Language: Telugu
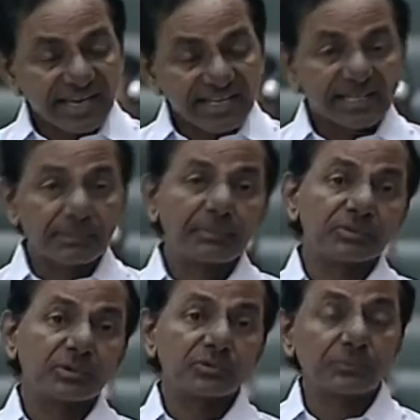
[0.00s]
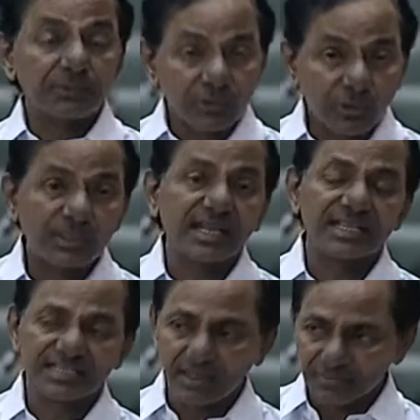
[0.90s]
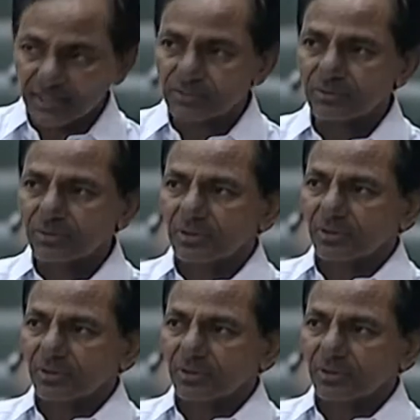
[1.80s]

కేంద్ర ప్రభుత్వం సుప్రీంకోర్టు ఆదేశాల మేరకు